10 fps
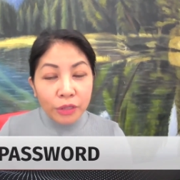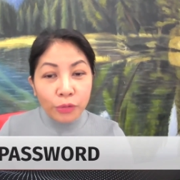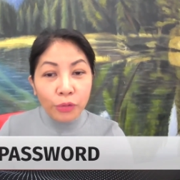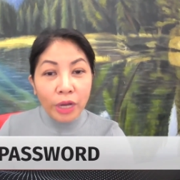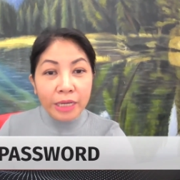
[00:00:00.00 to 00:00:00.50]

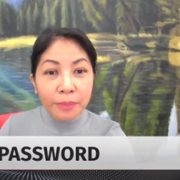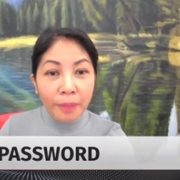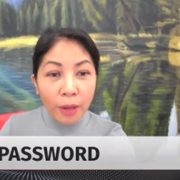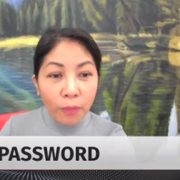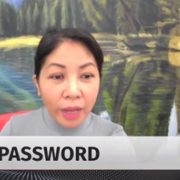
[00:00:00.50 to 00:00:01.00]
Kung
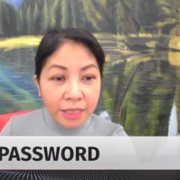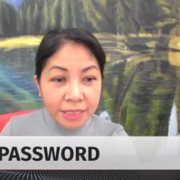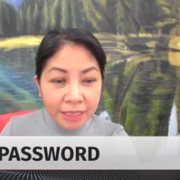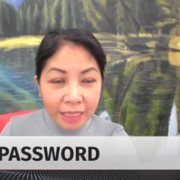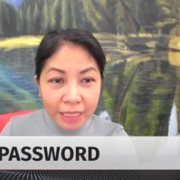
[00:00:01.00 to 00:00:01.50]
halimbawa,
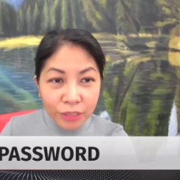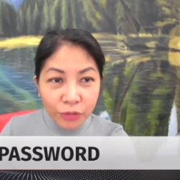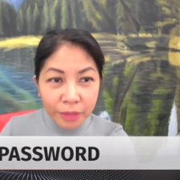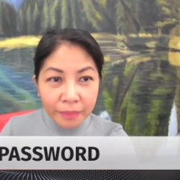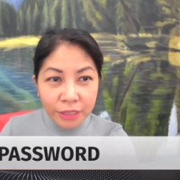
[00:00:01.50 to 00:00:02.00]
sa tingin
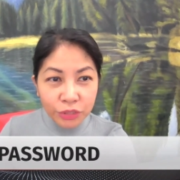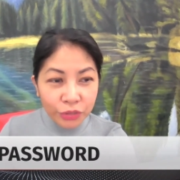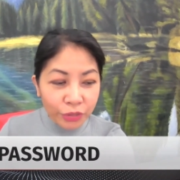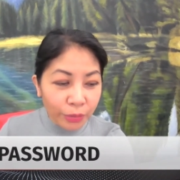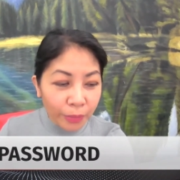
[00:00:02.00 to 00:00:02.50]
nyo, eh
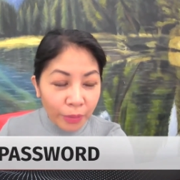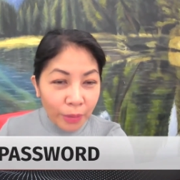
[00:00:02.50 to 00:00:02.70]
medyo